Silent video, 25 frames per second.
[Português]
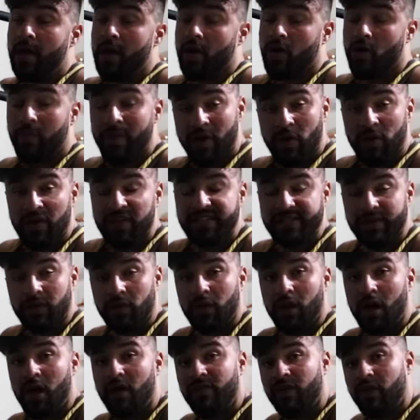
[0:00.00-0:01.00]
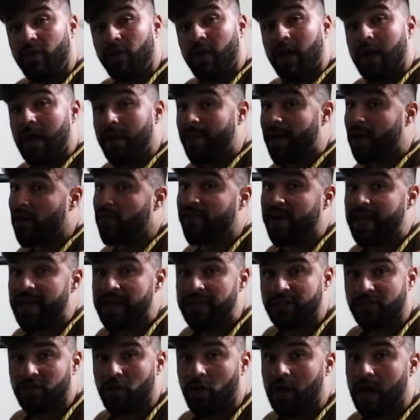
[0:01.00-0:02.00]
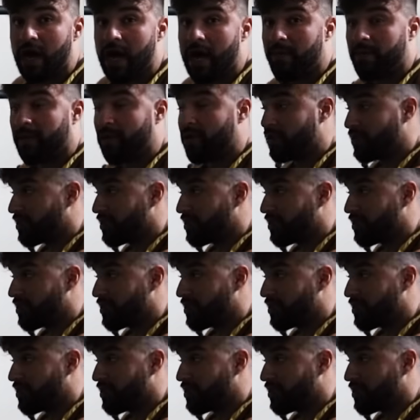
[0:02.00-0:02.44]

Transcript: como é coleção nova, quando acabar não vai restocar, mano.